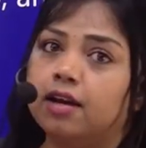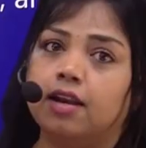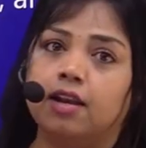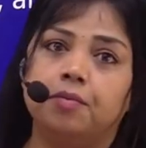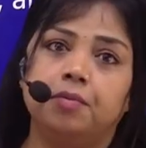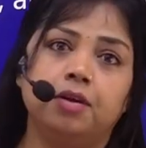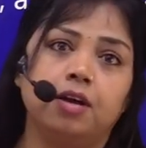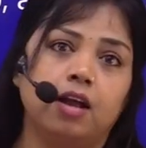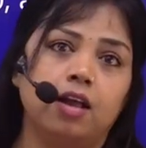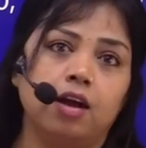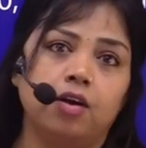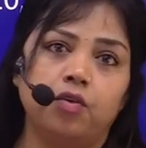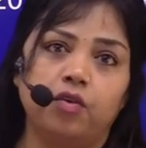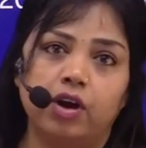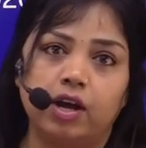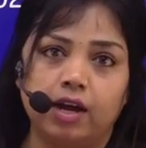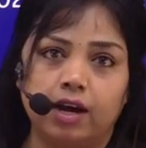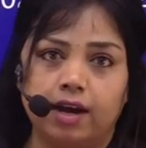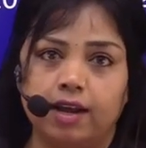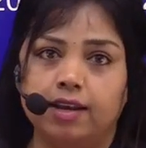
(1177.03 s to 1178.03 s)
अभी आया हुआ
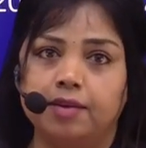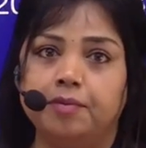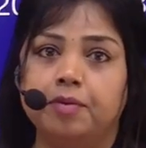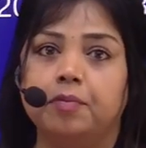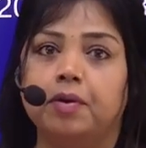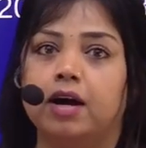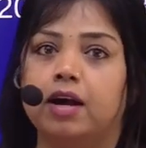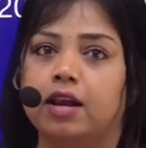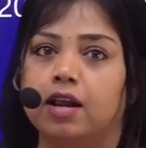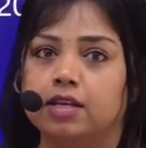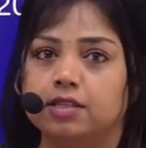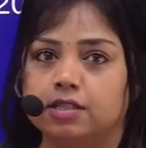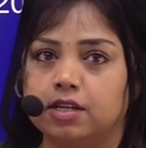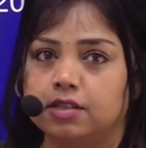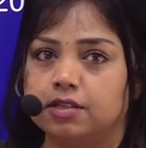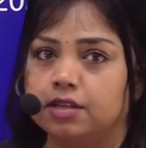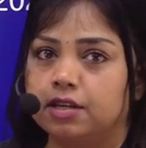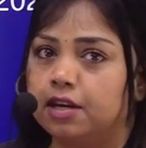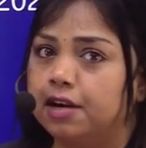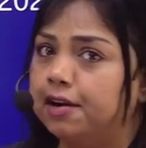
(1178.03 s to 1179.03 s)
है हाल ही में महाराष्ट्र
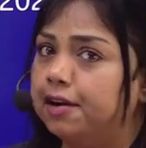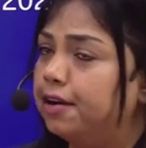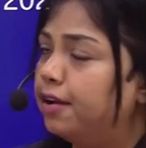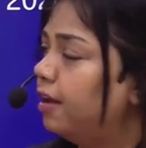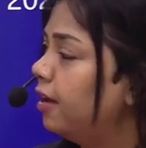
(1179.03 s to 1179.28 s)
से रिलेटेड है